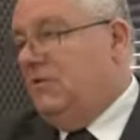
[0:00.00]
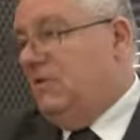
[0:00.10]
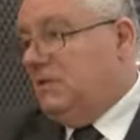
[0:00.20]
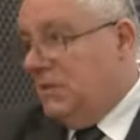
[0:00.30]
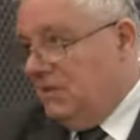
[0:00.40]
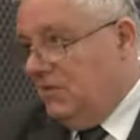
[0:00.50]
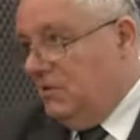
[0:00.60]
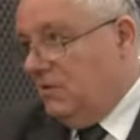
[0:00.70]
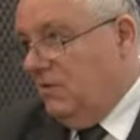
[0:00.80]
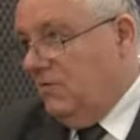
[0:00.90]

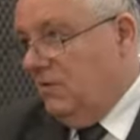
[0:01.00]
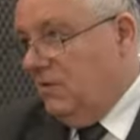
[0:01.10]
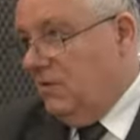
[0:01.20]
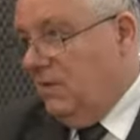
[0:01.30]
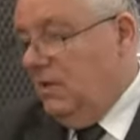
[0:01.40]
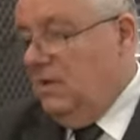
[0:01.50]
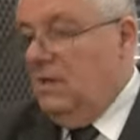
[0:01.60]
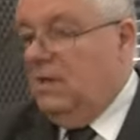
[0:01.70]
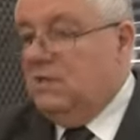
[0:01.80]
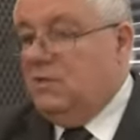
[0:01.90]
specyficzną formę
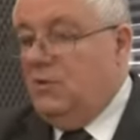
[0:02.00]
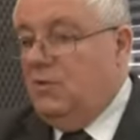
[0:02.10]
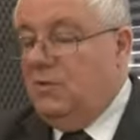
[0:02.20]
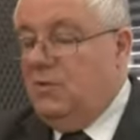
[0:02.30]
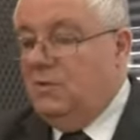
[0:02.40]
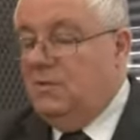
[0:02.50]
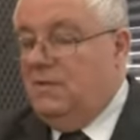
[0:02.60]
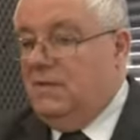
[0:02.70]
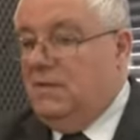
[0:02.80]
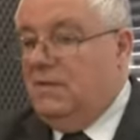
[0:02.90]
zbiórki,
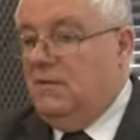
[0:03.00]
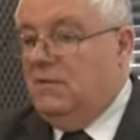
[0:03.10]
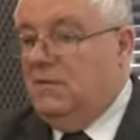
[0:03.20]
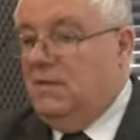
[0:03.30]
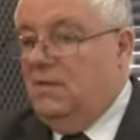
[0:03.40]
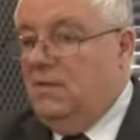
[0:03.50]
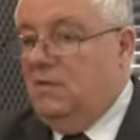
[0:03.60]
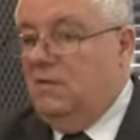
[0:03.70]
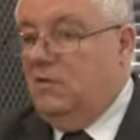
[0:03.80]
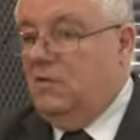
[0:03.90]
rozprowadzając
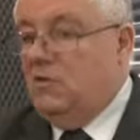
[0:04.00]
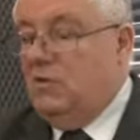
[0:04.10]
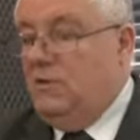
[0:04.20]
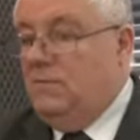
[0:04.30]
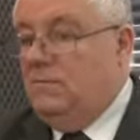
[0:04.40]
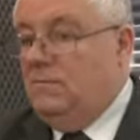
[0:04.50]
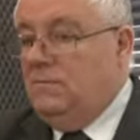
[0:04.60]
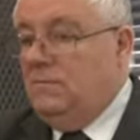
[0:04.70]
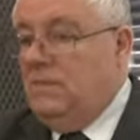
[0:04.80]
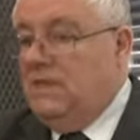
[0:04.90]
ten widoczny
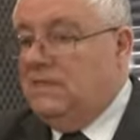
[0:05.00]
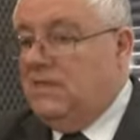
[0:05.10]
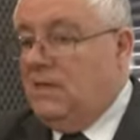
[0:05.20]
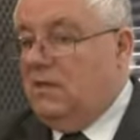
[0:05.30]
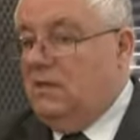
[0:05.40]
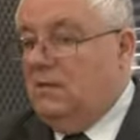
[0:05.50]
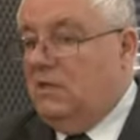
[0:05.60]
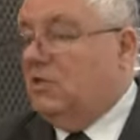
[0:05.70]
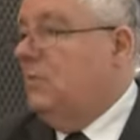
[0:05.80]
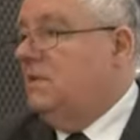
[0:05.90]
znak
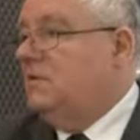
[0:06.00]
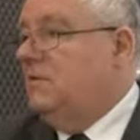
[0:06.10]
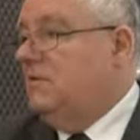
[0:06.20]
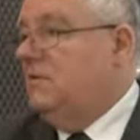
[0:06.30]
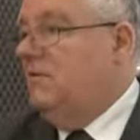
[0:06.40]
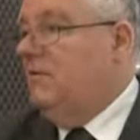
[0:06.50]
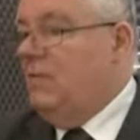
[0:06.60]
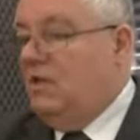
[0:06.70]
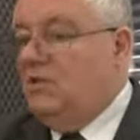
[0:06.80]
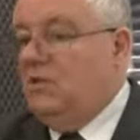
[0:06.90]
naszej obecności w
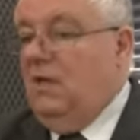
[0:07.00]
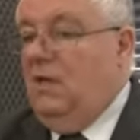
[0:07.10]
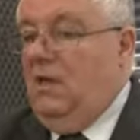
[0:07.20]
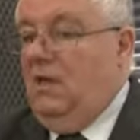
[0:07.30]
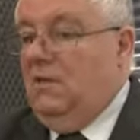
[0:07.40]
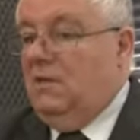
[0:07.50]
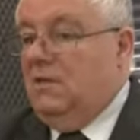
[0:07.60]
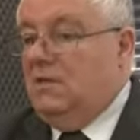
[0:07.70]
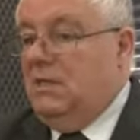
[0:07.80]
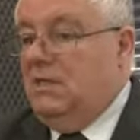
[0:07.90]
mieście.
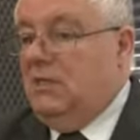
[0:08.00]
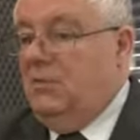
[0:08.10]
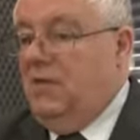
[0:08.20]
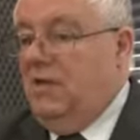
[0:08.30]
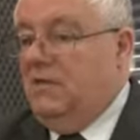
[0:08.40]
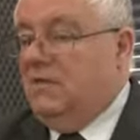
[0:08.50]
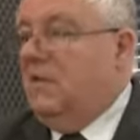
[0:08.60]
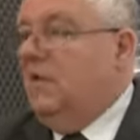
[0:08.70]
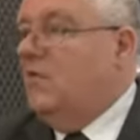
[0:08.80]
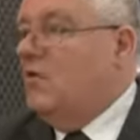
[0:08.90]
Ten znak się pojawia
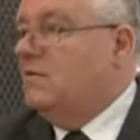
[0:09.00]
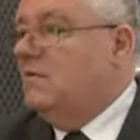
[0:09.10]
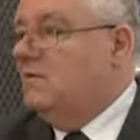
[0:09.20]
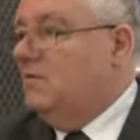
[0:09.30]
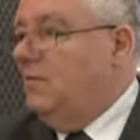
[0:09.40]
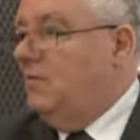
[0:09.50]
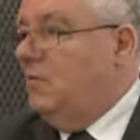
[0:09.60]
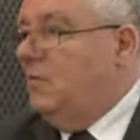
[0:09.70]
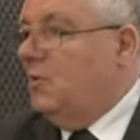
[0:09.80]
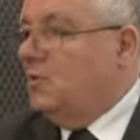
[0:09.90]
zwykle wiosną, czyli w
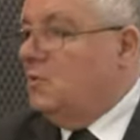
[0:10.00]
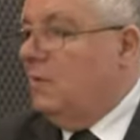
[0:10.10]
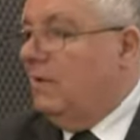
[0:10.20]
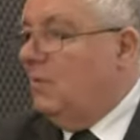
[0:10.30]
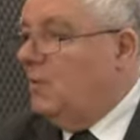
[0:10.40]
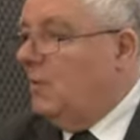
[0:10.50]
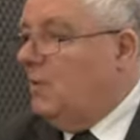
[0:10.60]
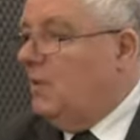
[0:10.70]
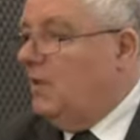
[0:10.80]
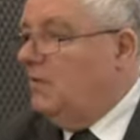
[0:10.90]
tym roku, z ubiegłego
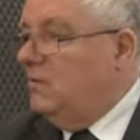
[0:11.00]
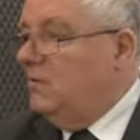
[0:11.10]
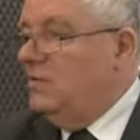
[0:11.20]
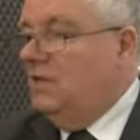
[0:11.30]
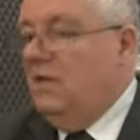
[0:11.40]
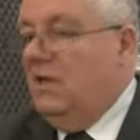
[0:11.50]
roku pojawiły się